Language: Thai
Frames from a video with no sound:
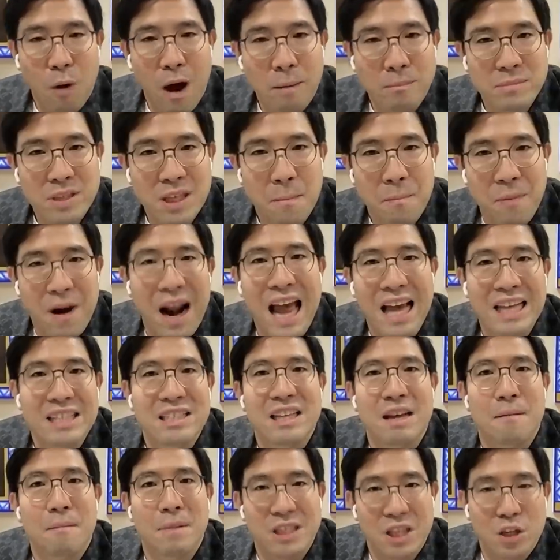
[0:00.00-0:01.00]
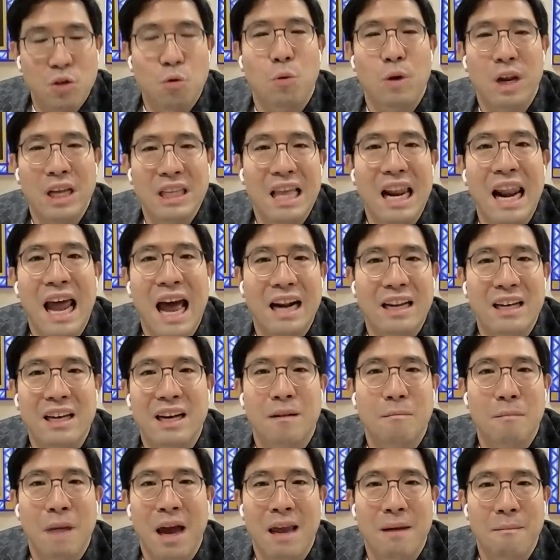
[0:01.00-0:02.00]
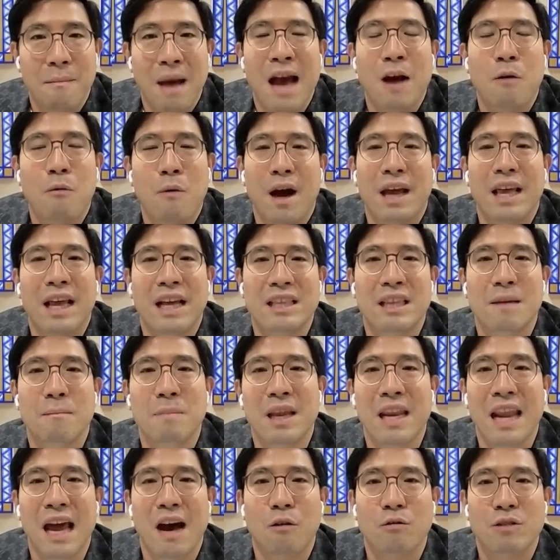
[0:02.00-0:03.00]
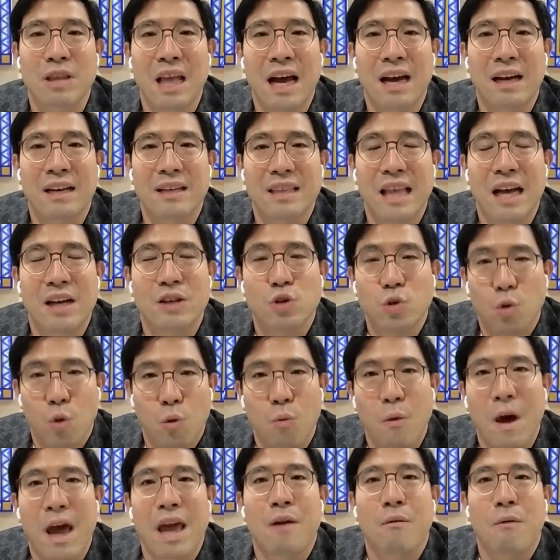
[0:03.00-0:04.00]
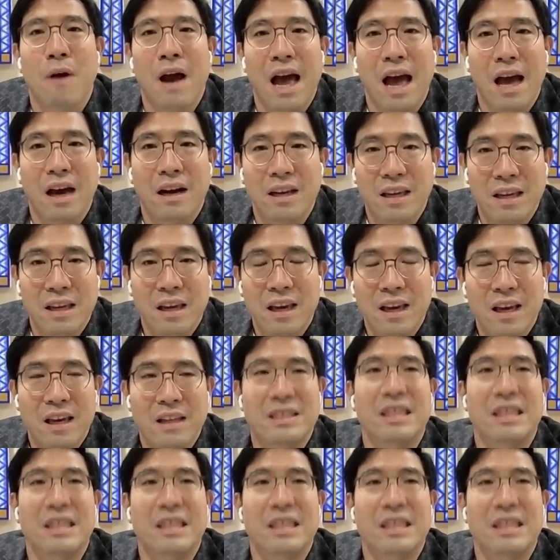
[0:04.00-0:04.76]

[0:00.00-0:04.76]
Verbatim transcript: ความเซอร์ไพรส์เนี่ยมันจะอยู่ในตลาดเกิดใหม่มากกว่าอย่างที่พี่นาวตั้งตั้งโจทย์ไว้ว่าเฮ้ย